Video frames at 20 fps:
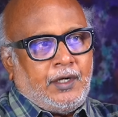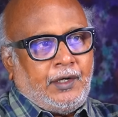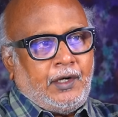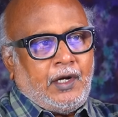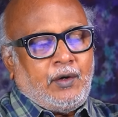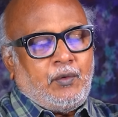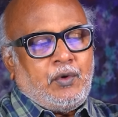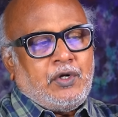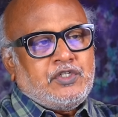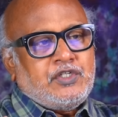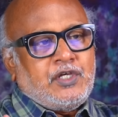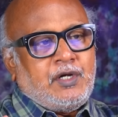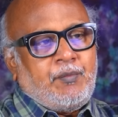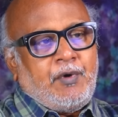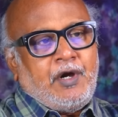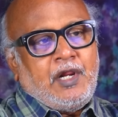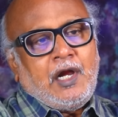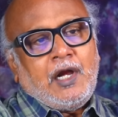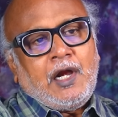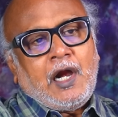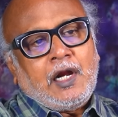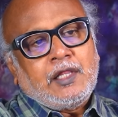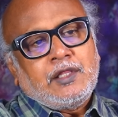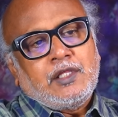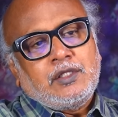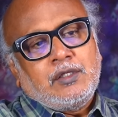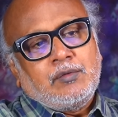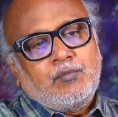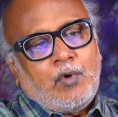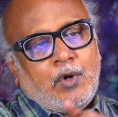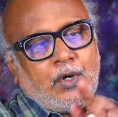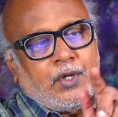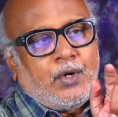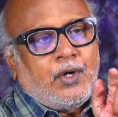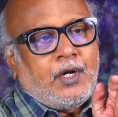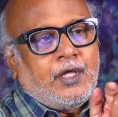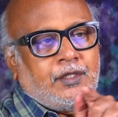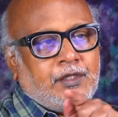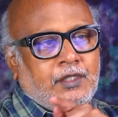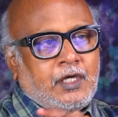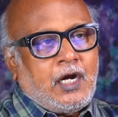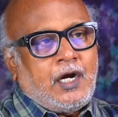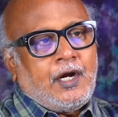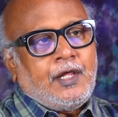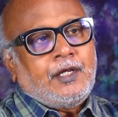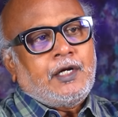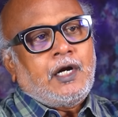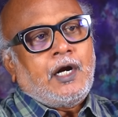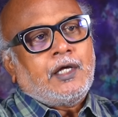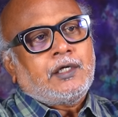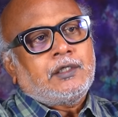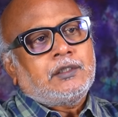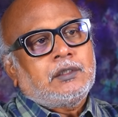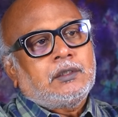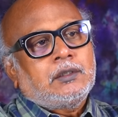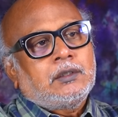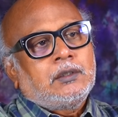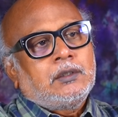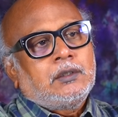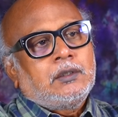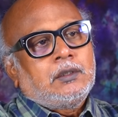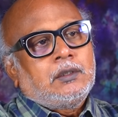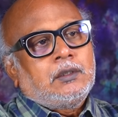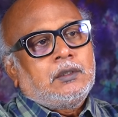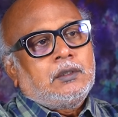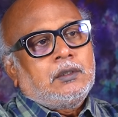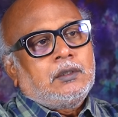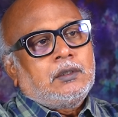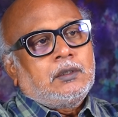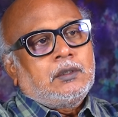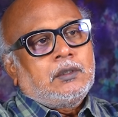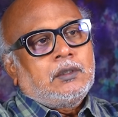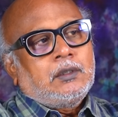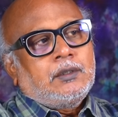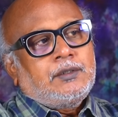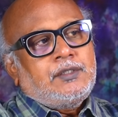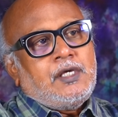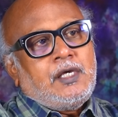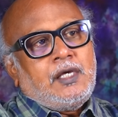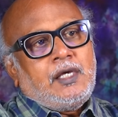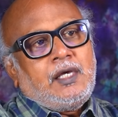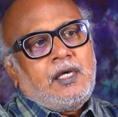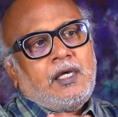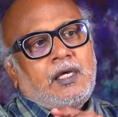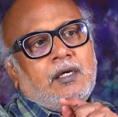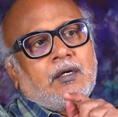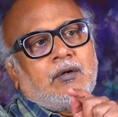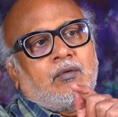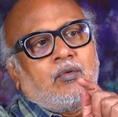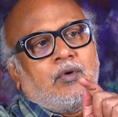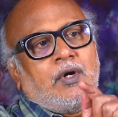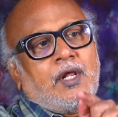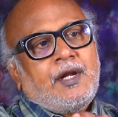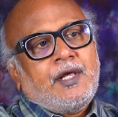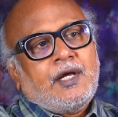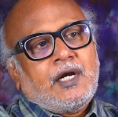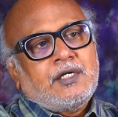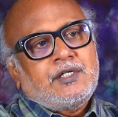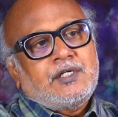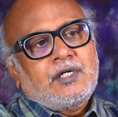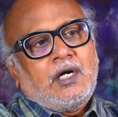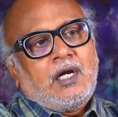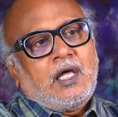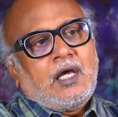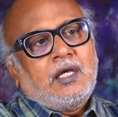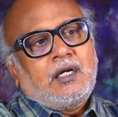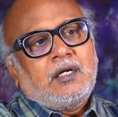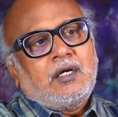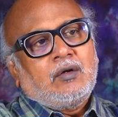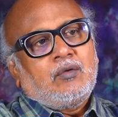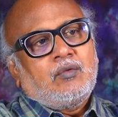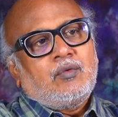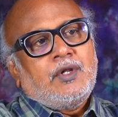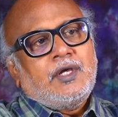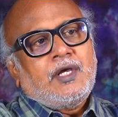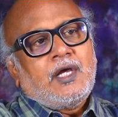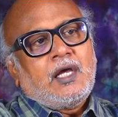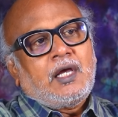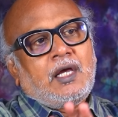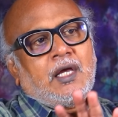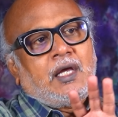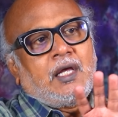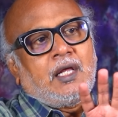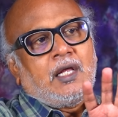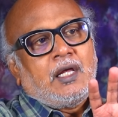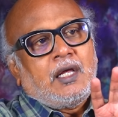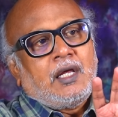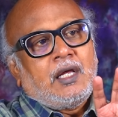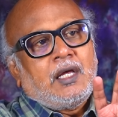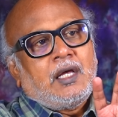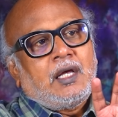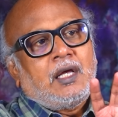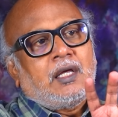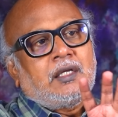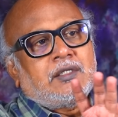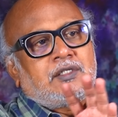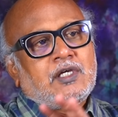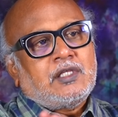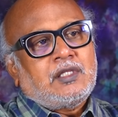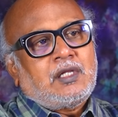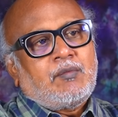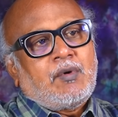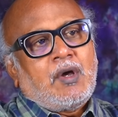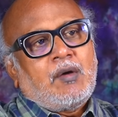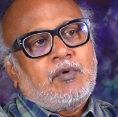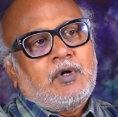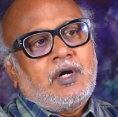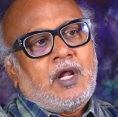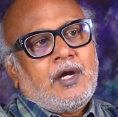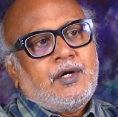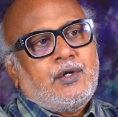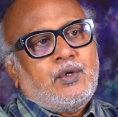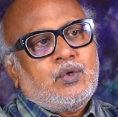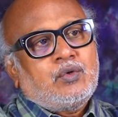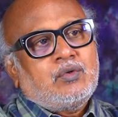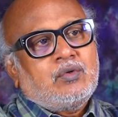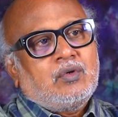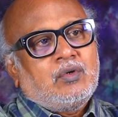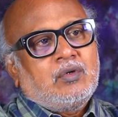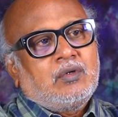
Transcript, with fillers: ஹிட்லரோட ஜெர்மனியில் நடந்தது மோடியோட இந்தியாவில் இன்றைக்கி நடக்குது சி கூட்டணி கட்சிகளாக இருக்கக்கூடிய சந்திரபாபு நாயுடு